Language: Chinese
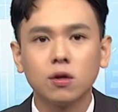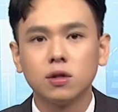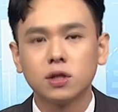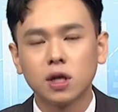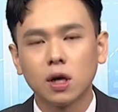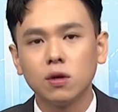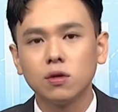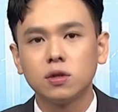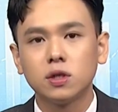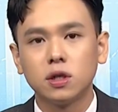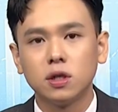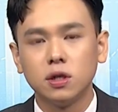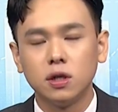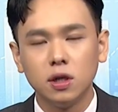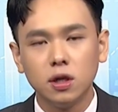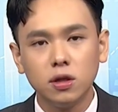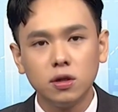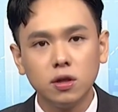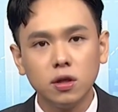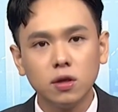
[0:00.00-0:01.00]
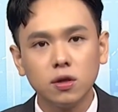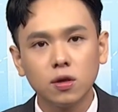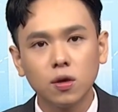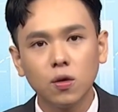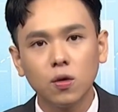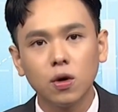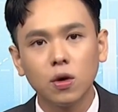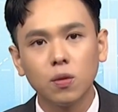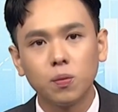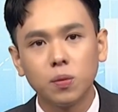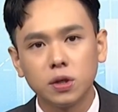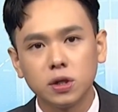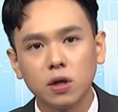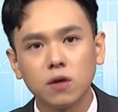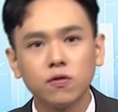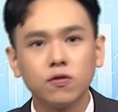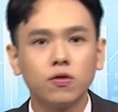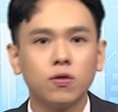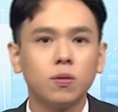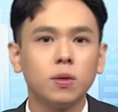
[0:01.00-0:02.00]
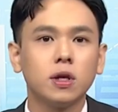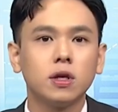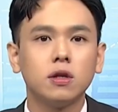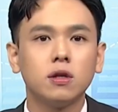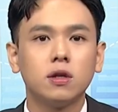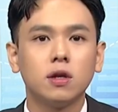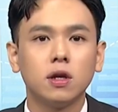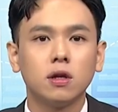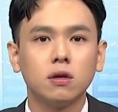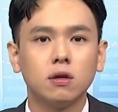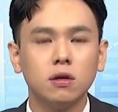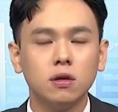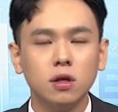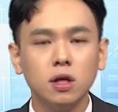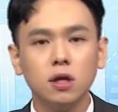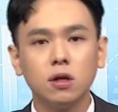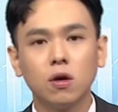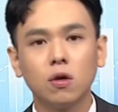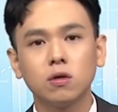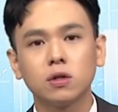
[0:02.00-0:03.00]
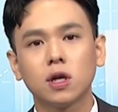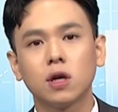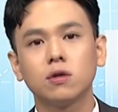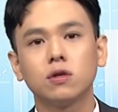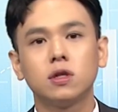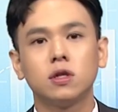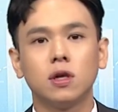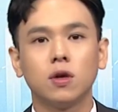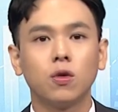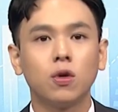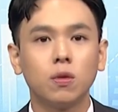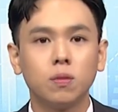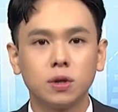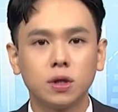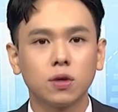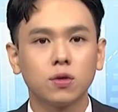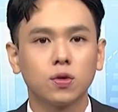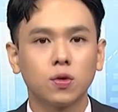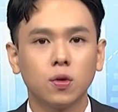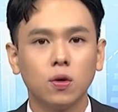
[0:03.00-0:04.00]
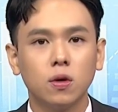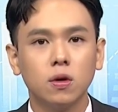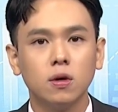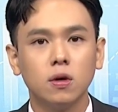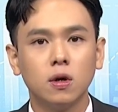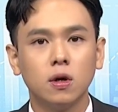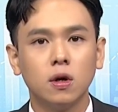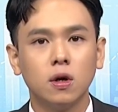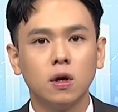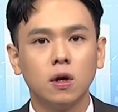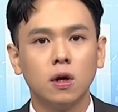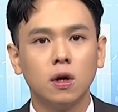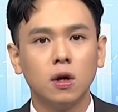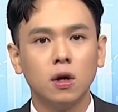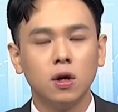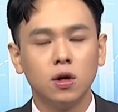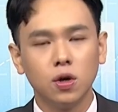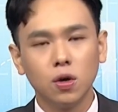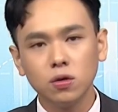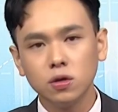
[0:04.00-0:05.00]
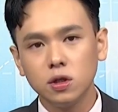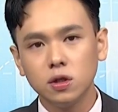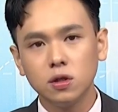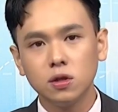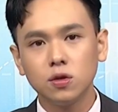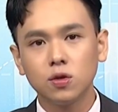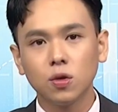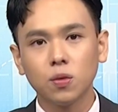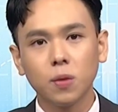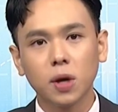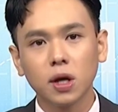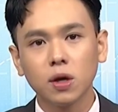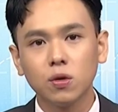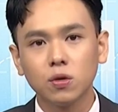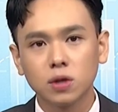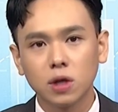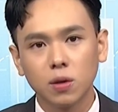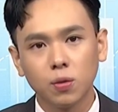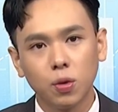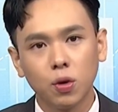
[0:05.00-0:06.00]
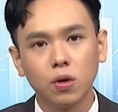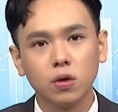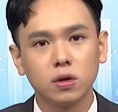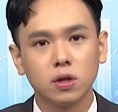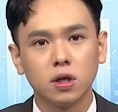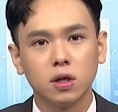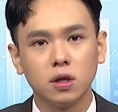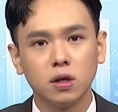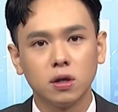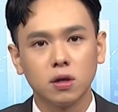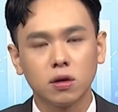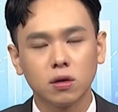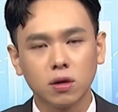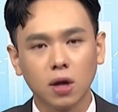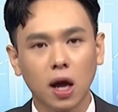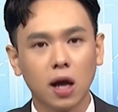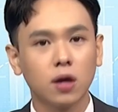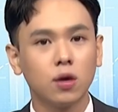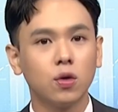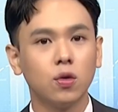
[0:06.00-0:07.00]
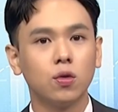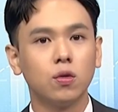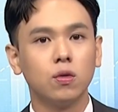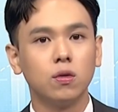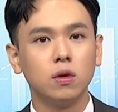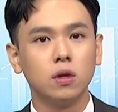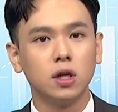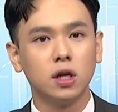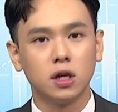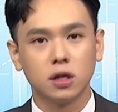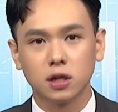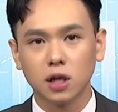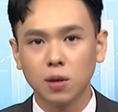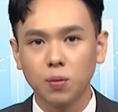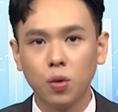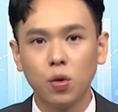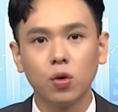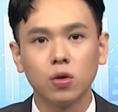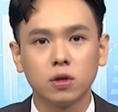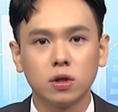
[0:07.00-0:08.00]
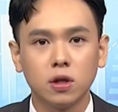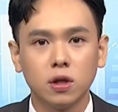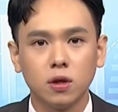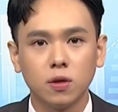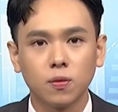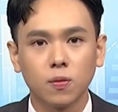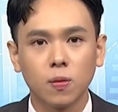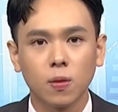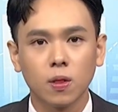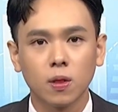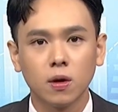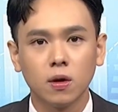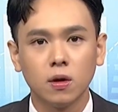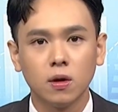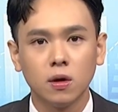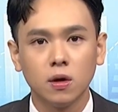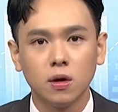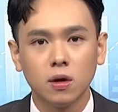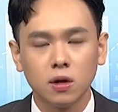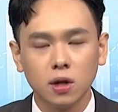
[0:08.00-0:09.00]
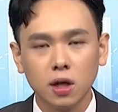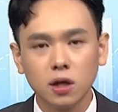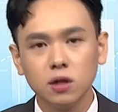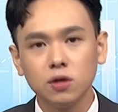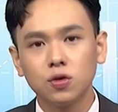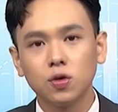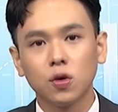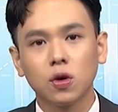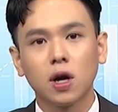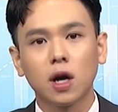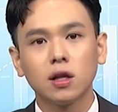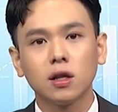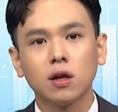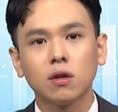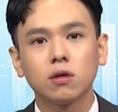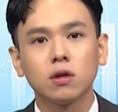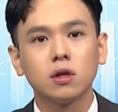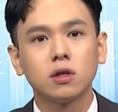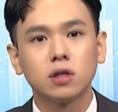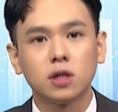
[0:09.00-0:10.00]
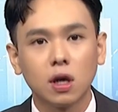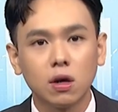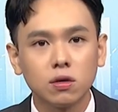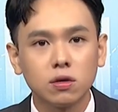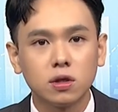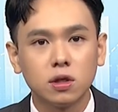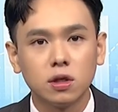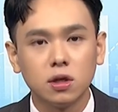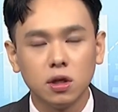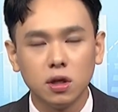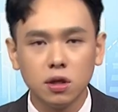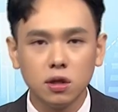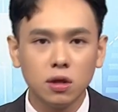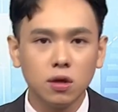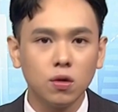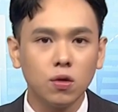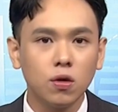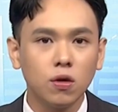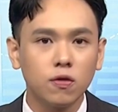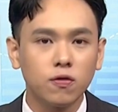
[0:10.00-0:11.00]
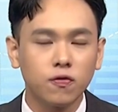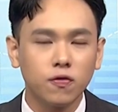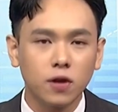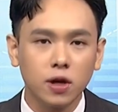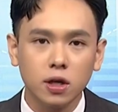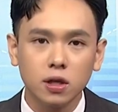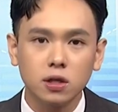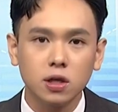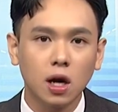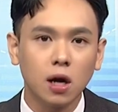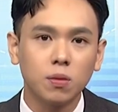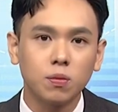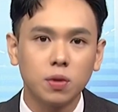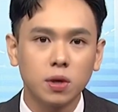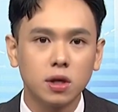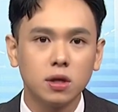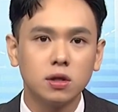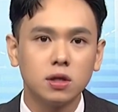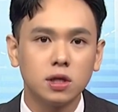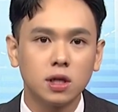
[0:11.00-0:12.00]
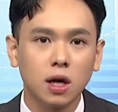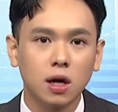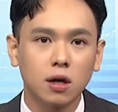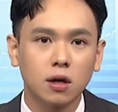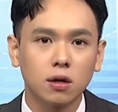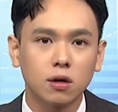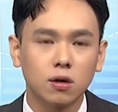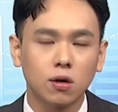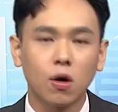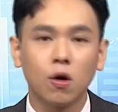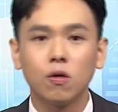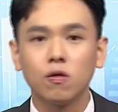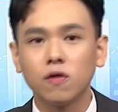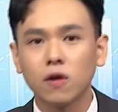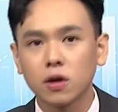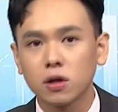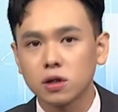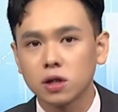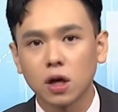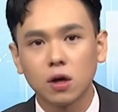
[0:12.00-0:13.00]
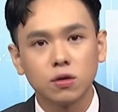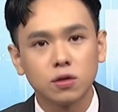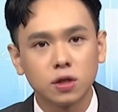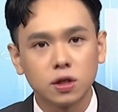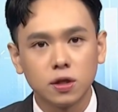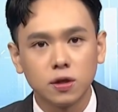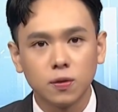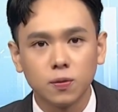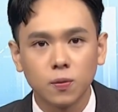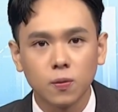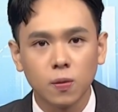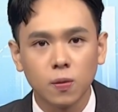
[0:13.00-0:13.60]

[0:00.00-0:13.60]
的消息一定都会比较负面一点，利空消息也会比较多。尤其是说美股在破底，台股也在破底，那你所看到的消息一定会非常偏向空方的消息，